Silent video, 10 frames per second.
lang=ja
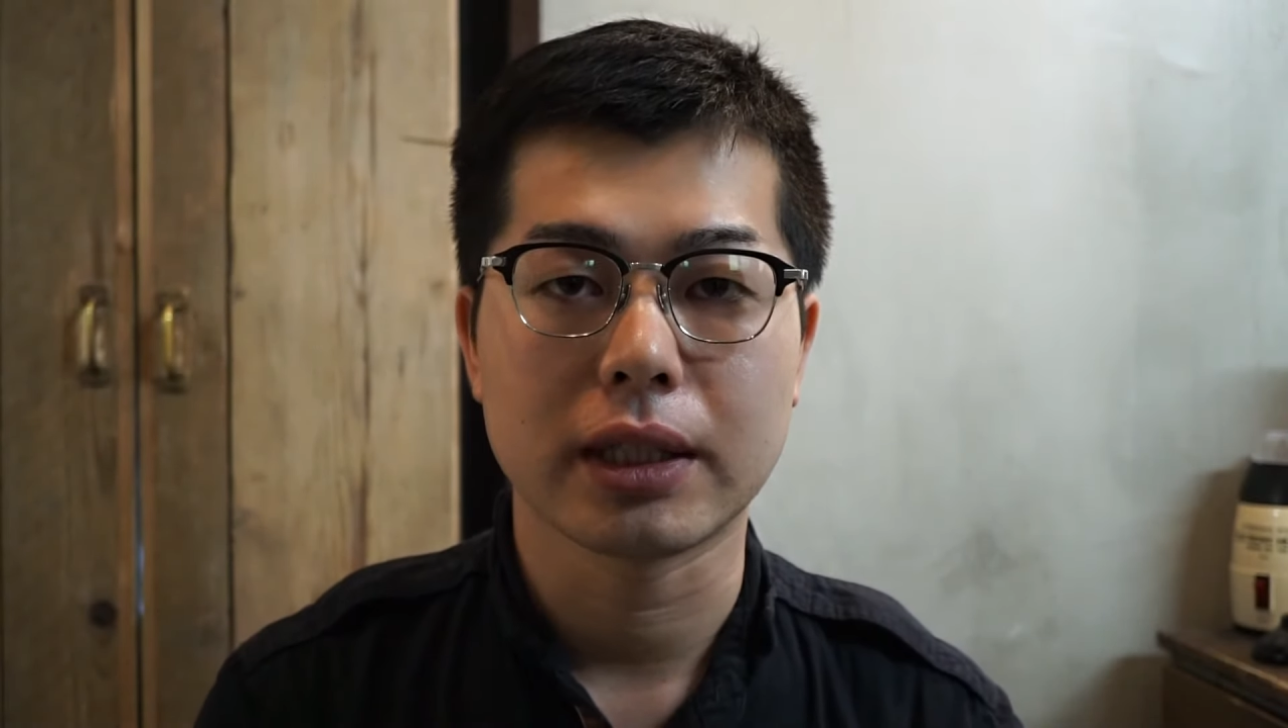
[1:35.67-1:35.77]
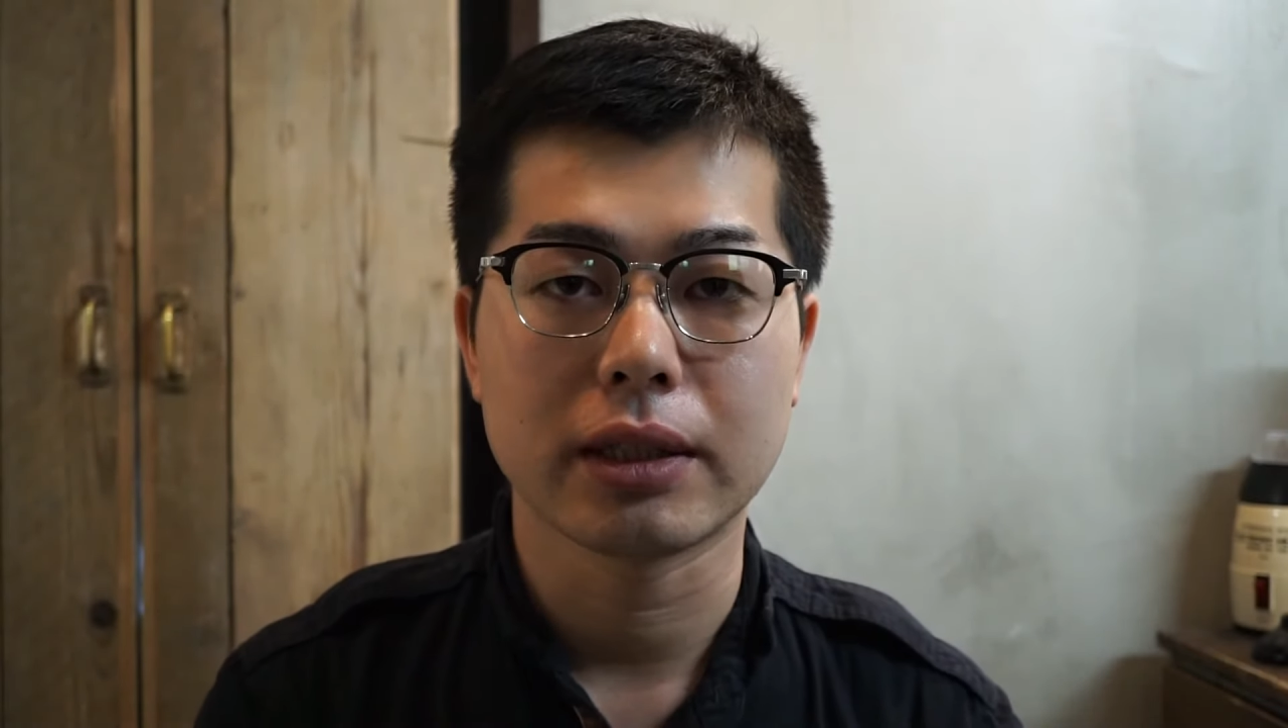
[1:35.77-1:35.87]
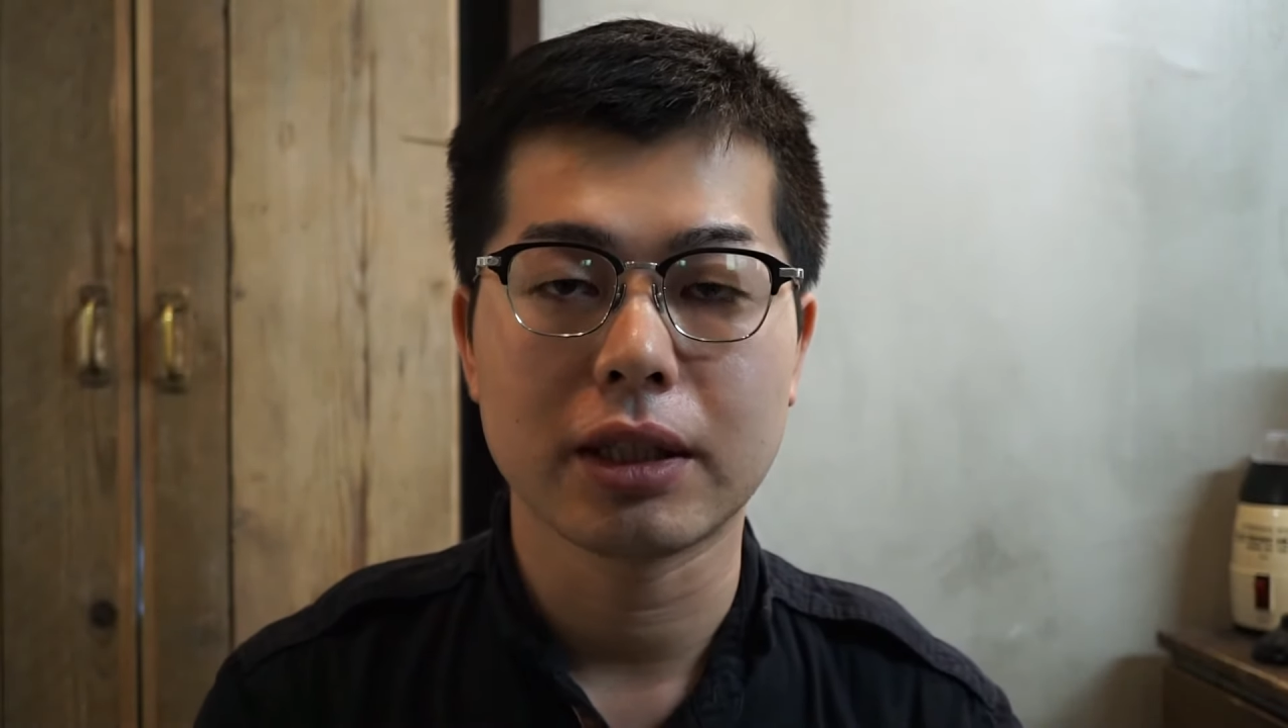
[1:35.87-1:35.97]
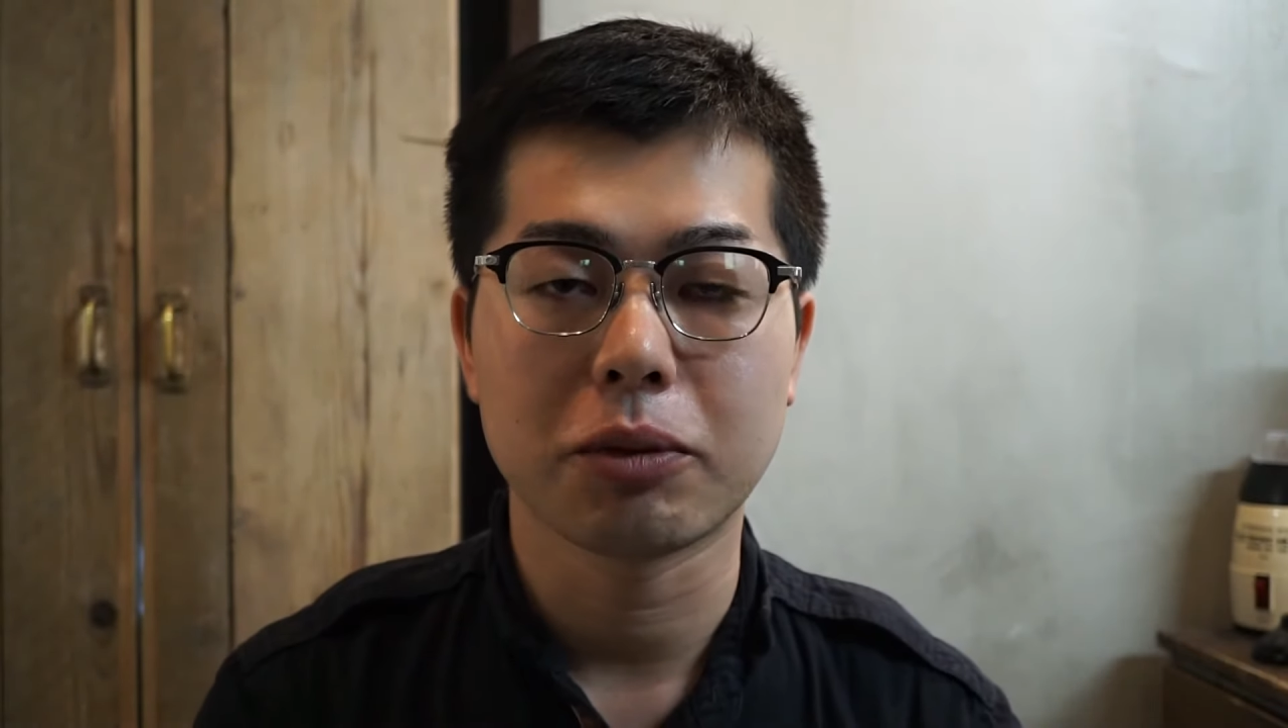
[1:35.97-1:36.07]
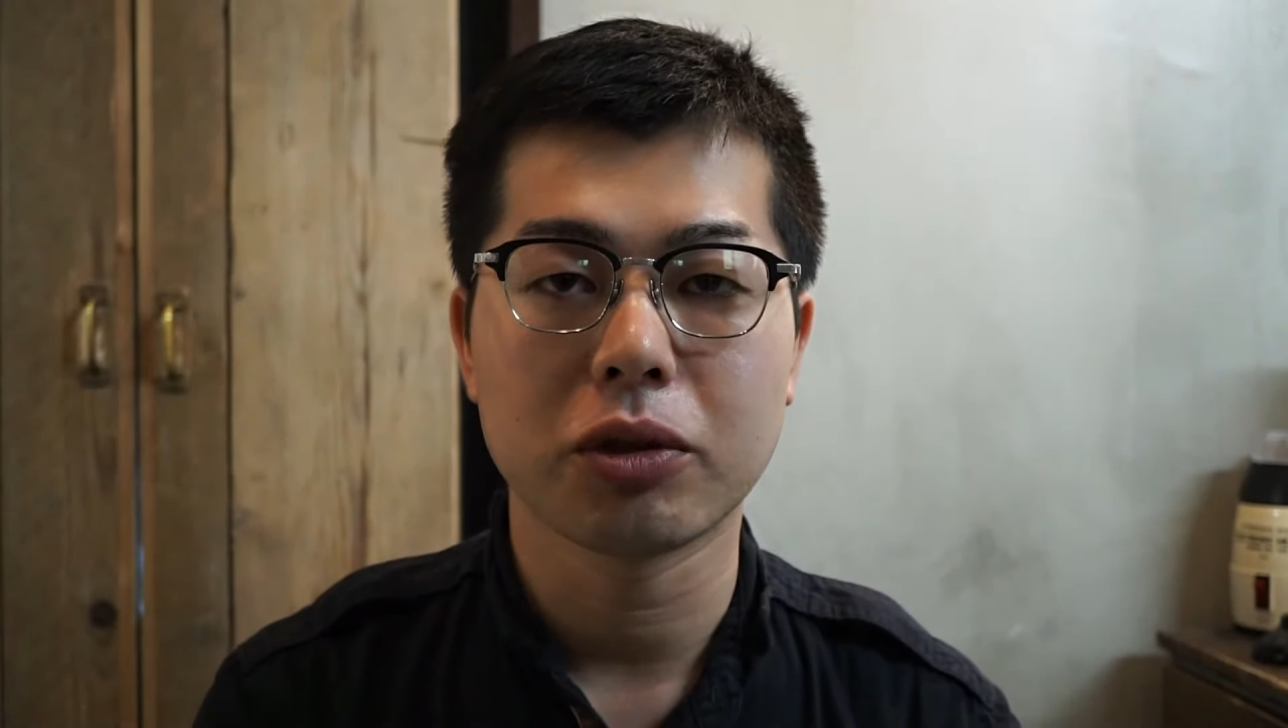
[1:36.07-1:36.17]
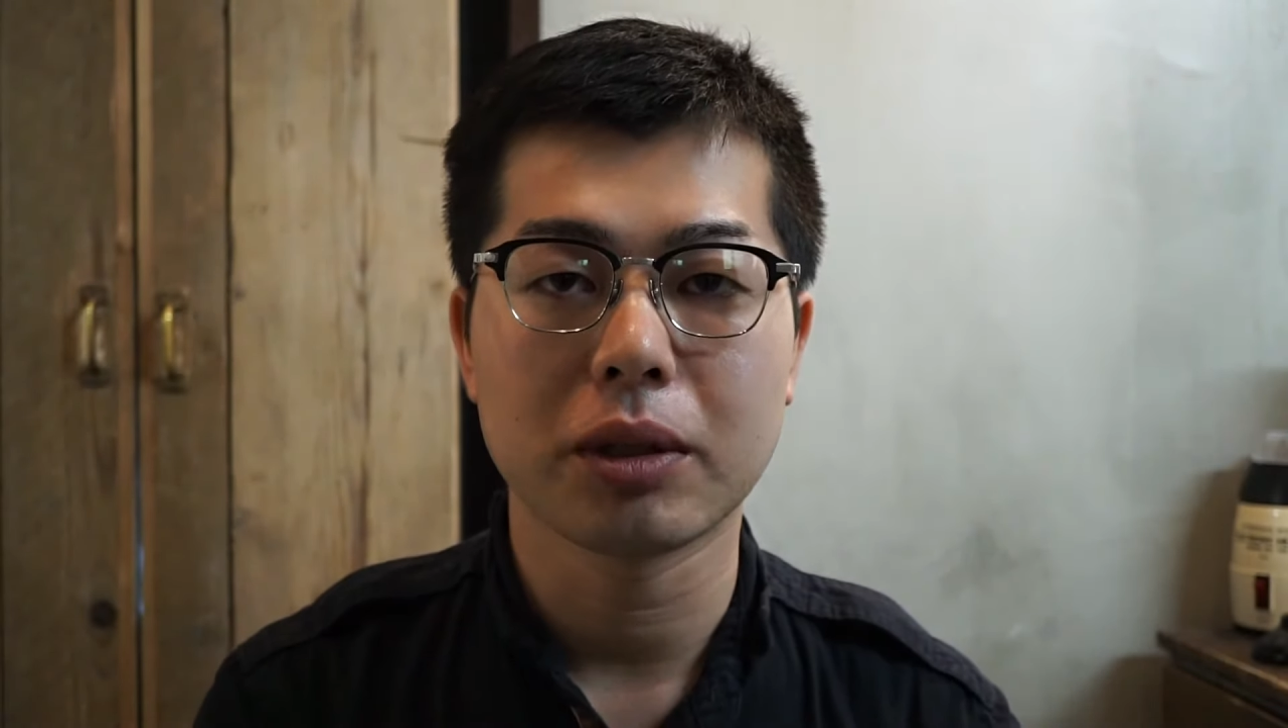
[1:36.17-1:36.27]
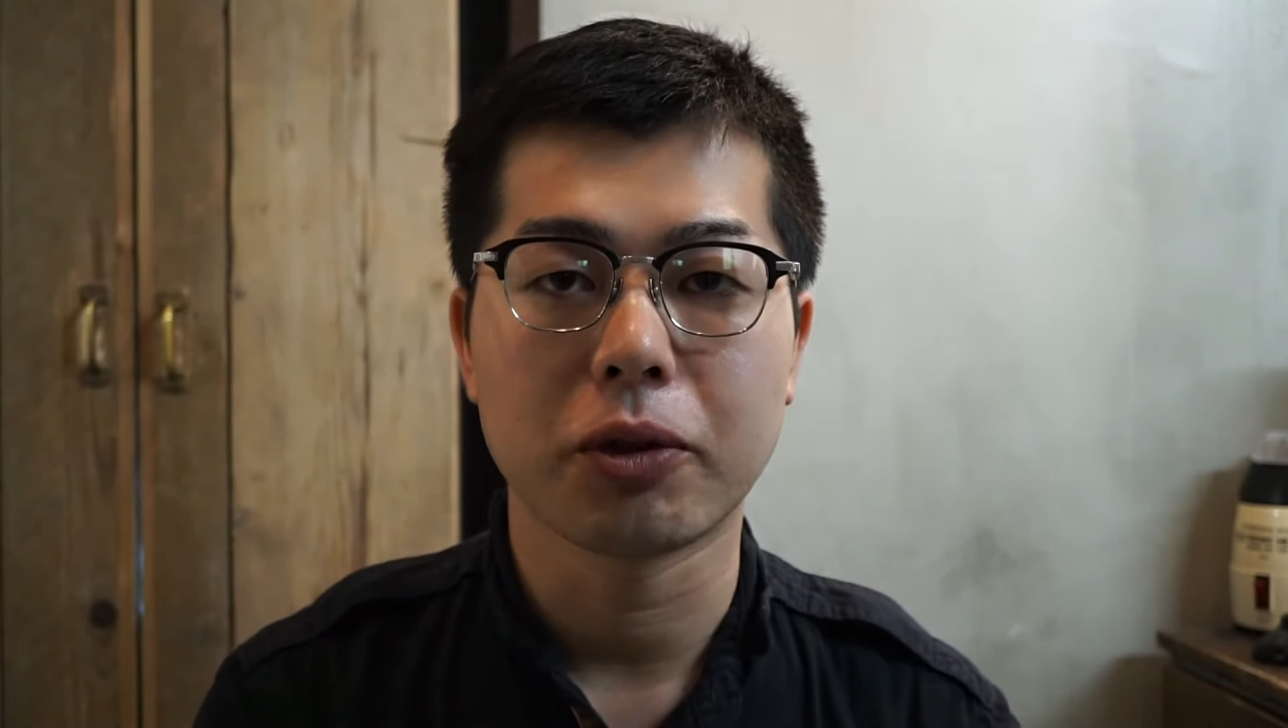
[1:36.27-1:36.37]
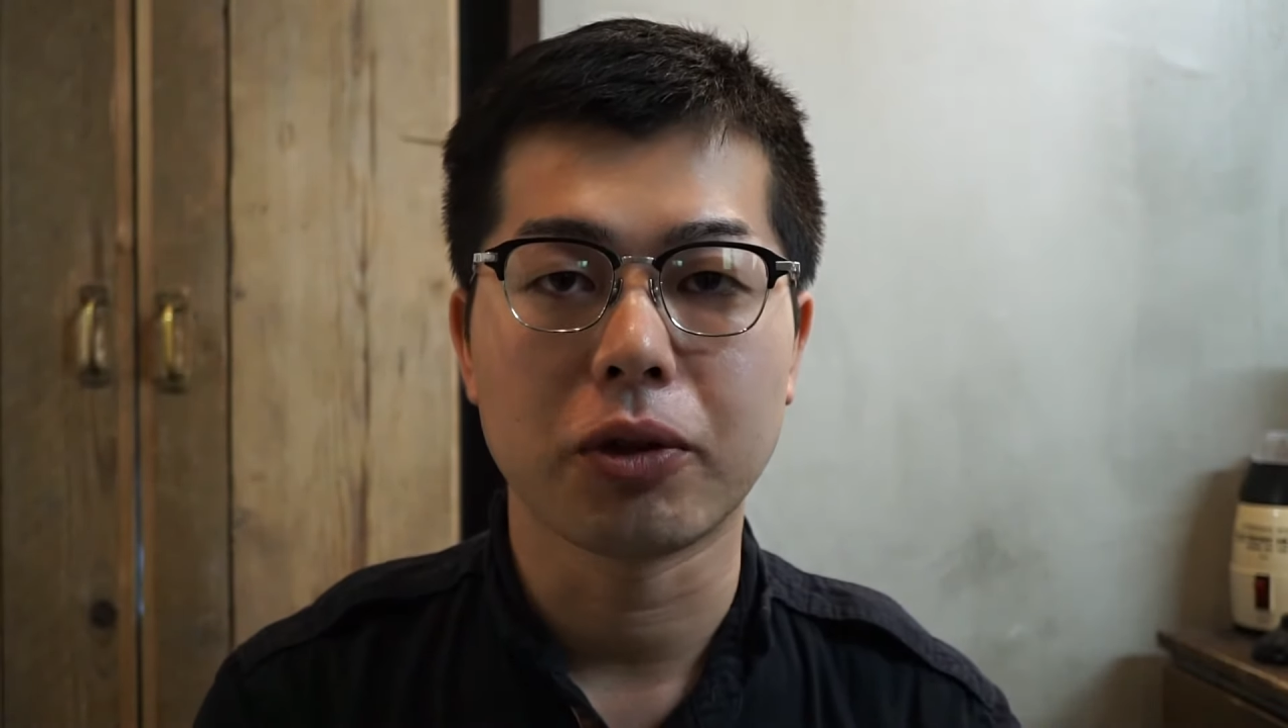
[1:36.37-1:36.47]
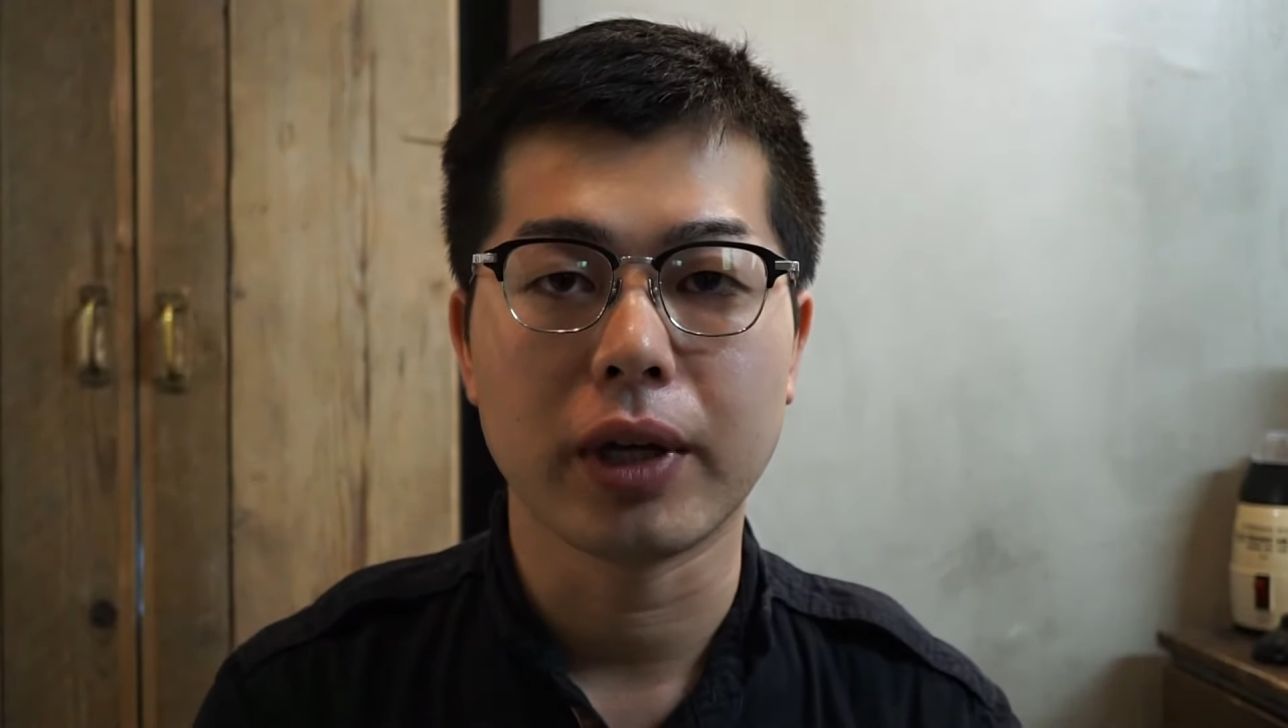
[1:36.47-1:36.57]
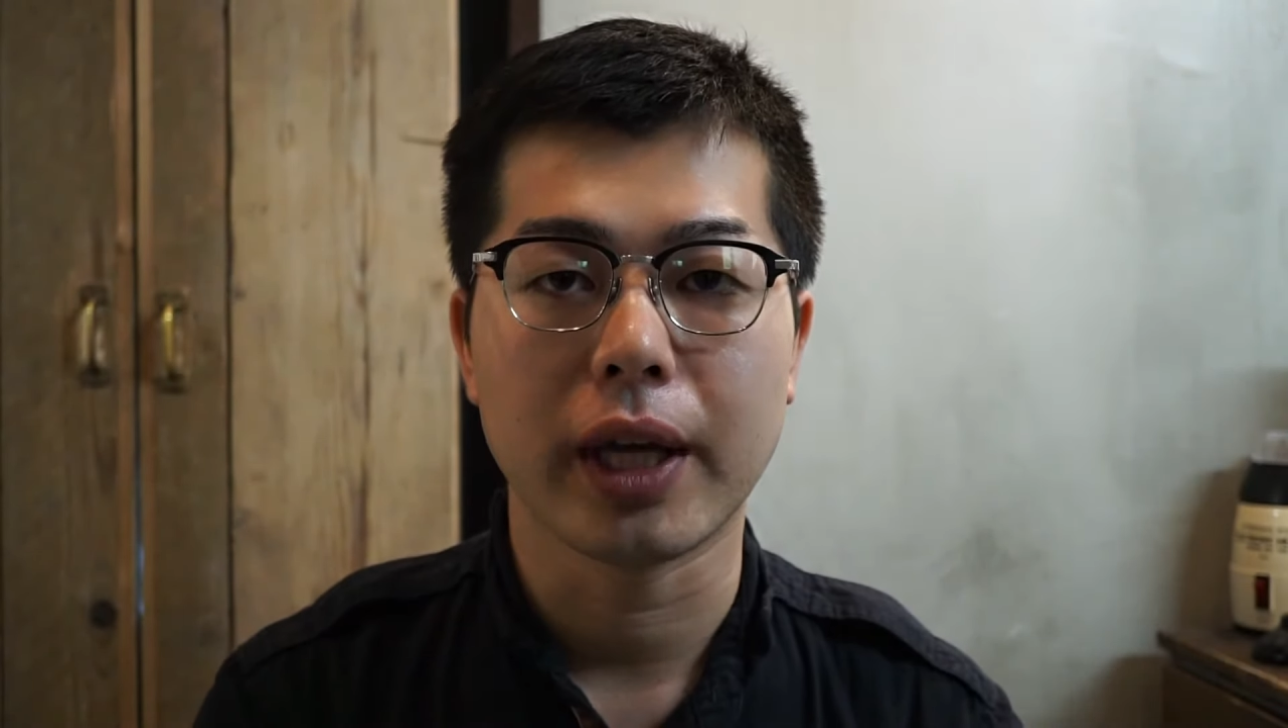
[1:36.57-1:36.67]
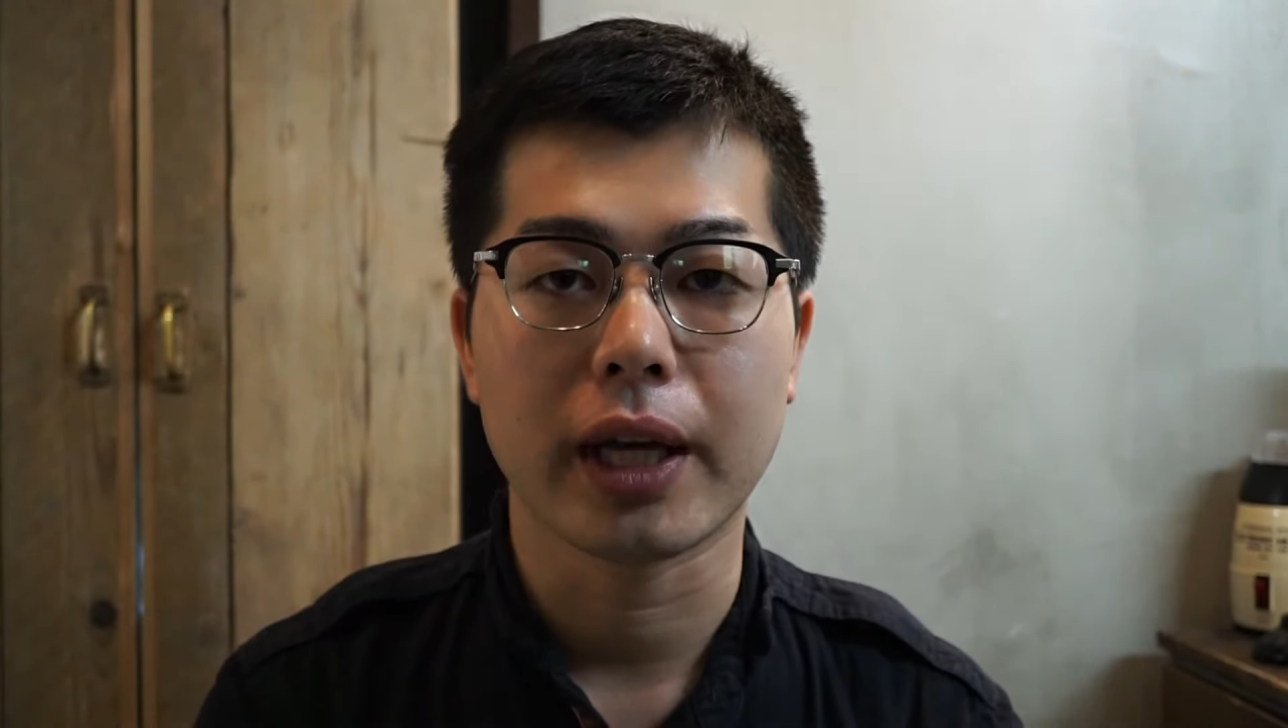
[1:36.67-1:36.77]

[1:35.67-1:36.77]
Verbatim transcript: ついたものでも、